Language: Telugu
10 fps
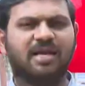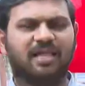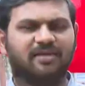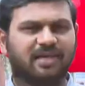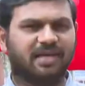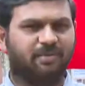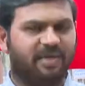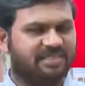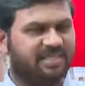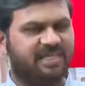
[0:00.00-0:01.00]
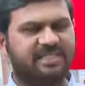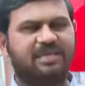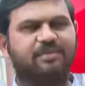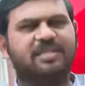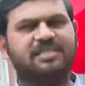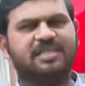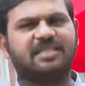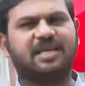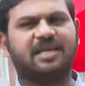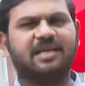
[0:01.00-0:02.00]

అదేవిధంగా మంచినీటికి సంబంధించి అయితే